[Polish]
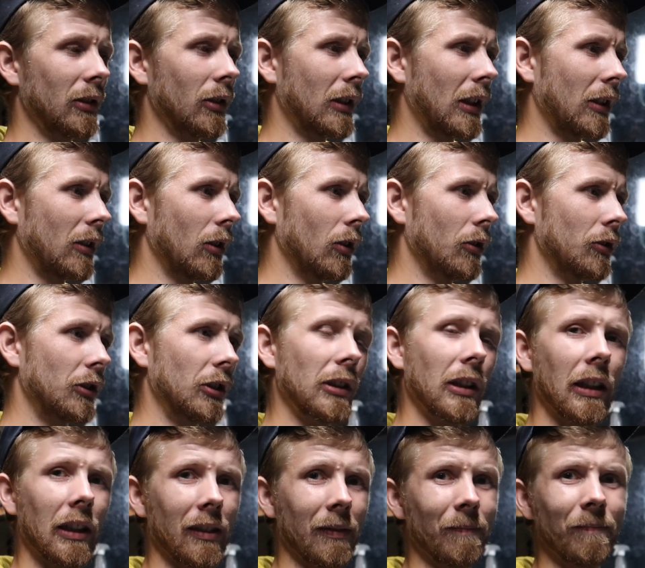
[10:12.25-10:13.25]
do tego
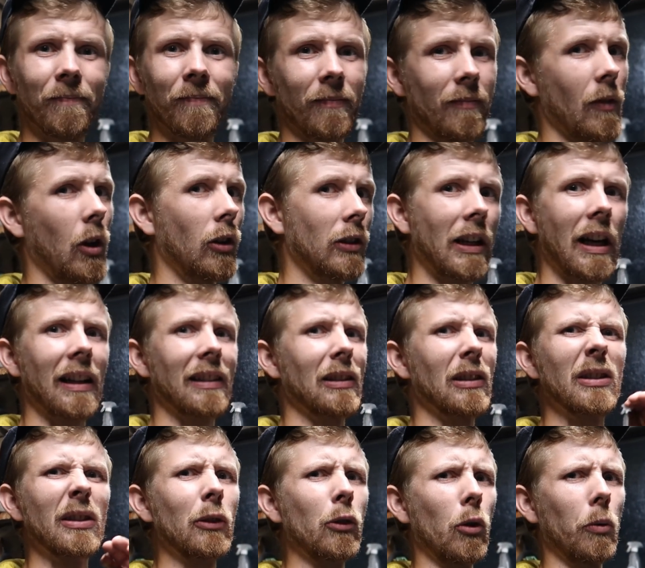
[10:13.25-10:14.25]
lącina od
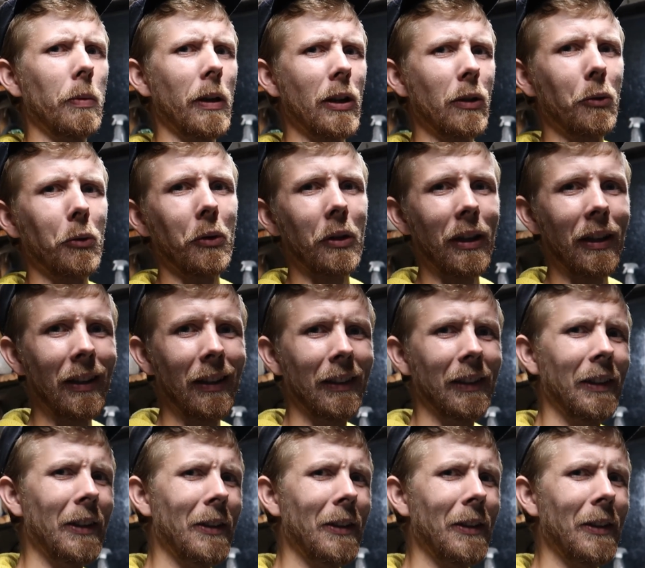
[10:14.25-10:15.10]
razu z grubej rury